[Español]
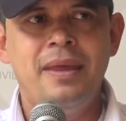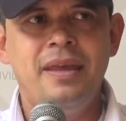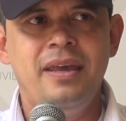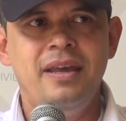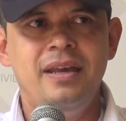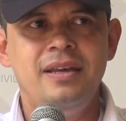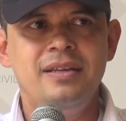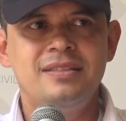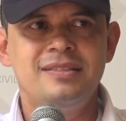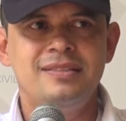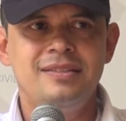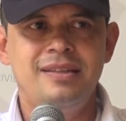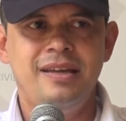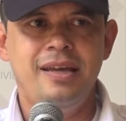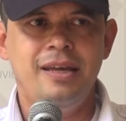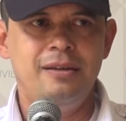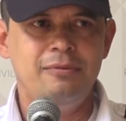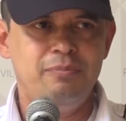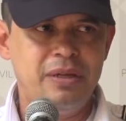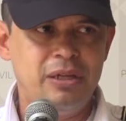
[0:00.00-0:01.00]

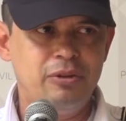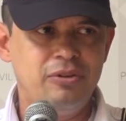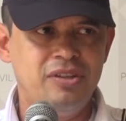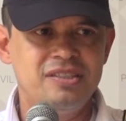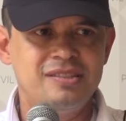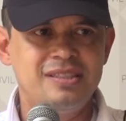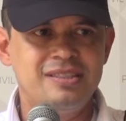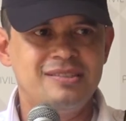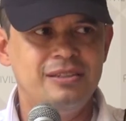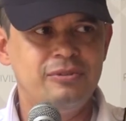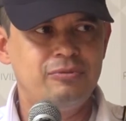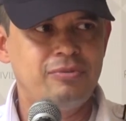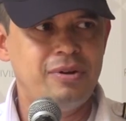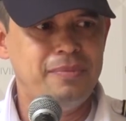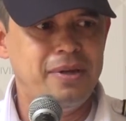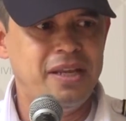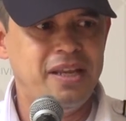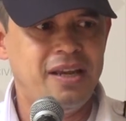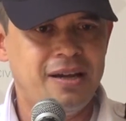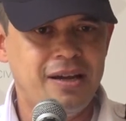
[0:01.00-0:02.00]
este periodista
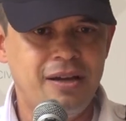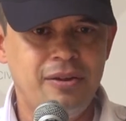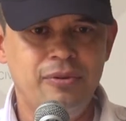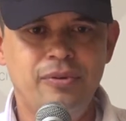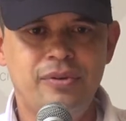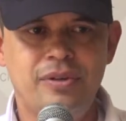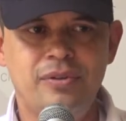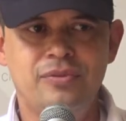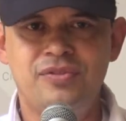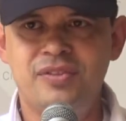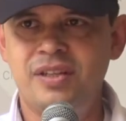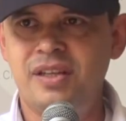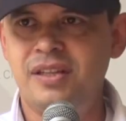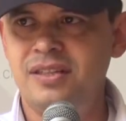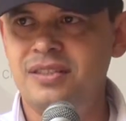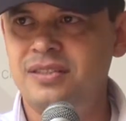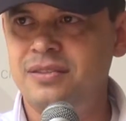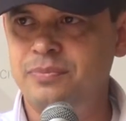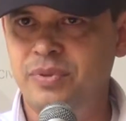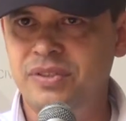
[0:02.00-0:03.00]
centroamericano que
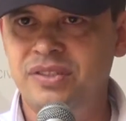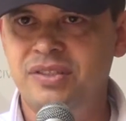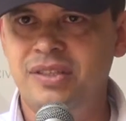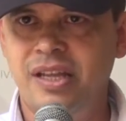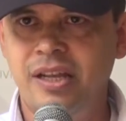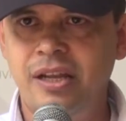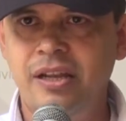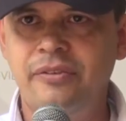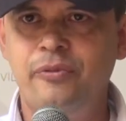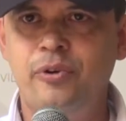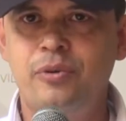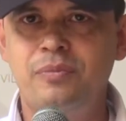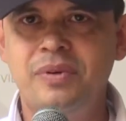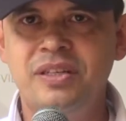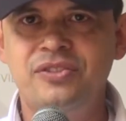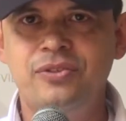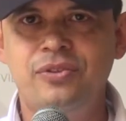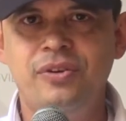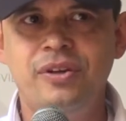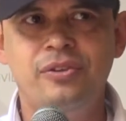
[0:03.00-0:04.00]
ustedes pues, tienen
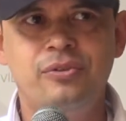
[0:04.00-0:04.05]
información.